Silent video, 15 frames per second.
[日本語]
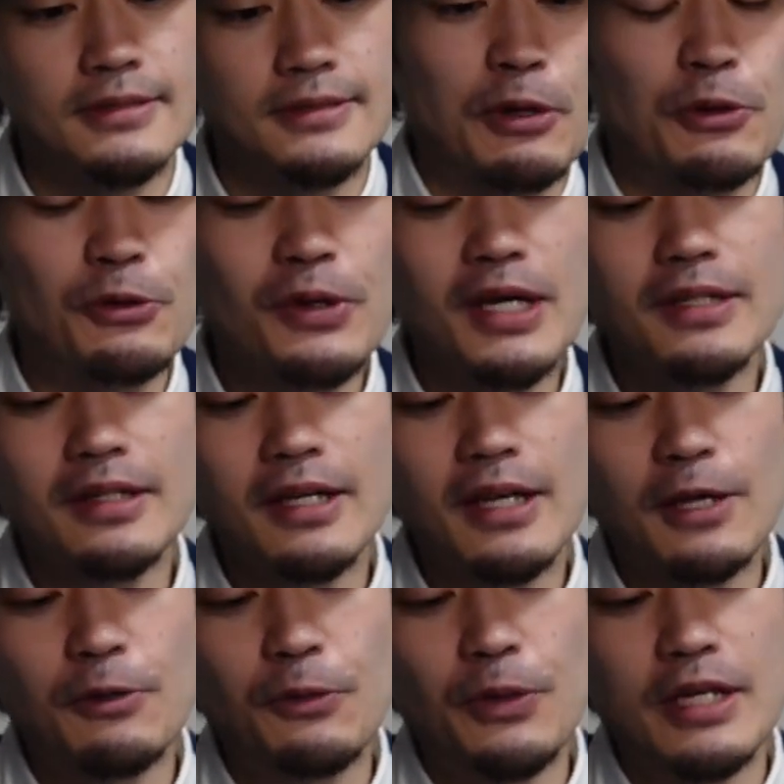この辺ね、
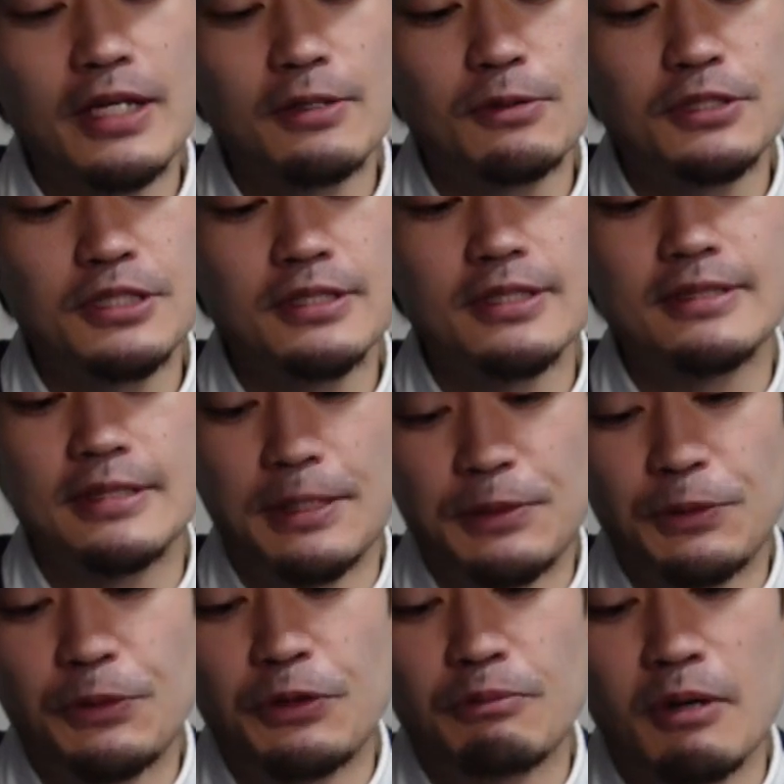結構ややこしいんですけ
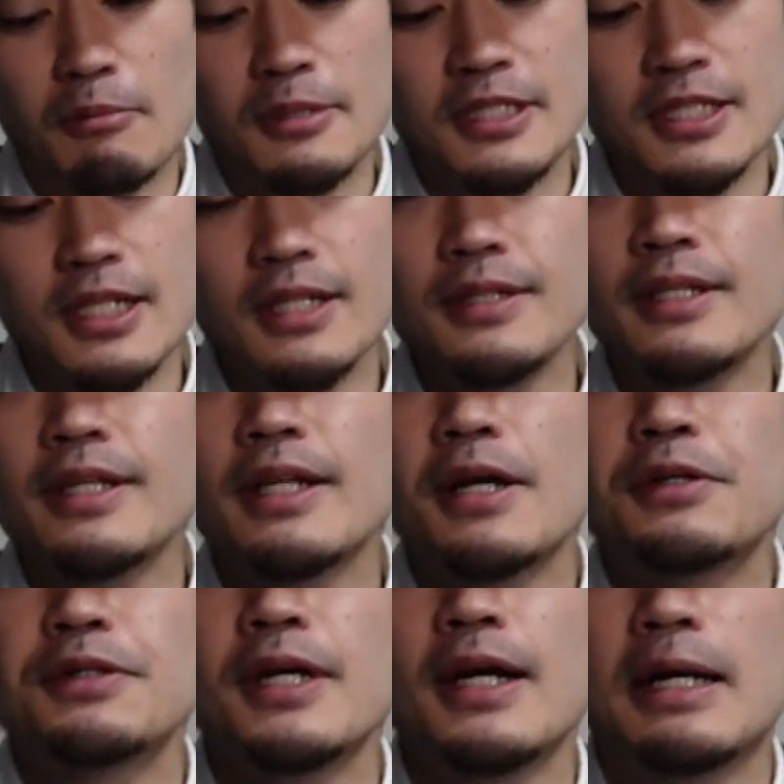ど、ミシガン大
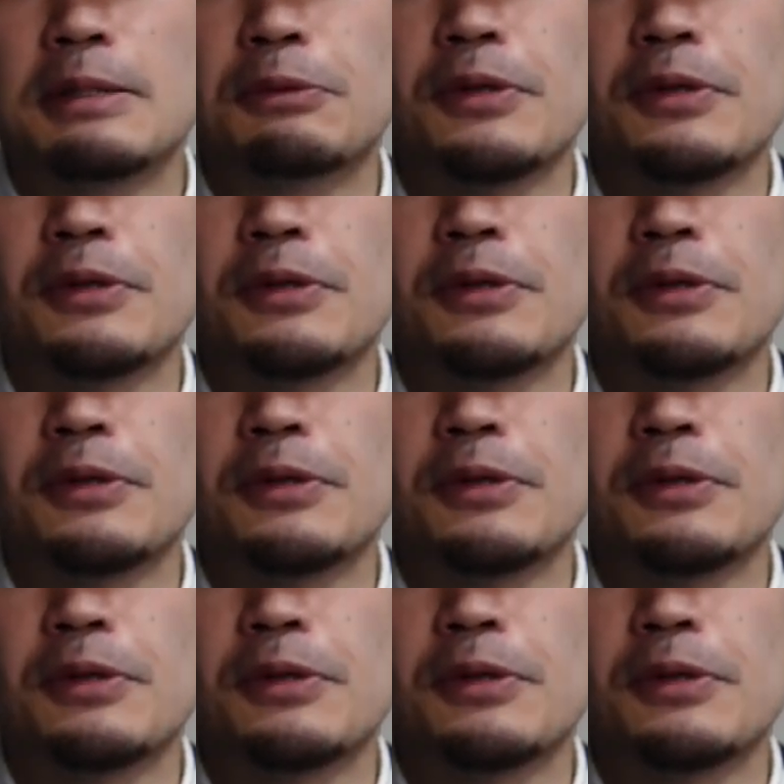学があの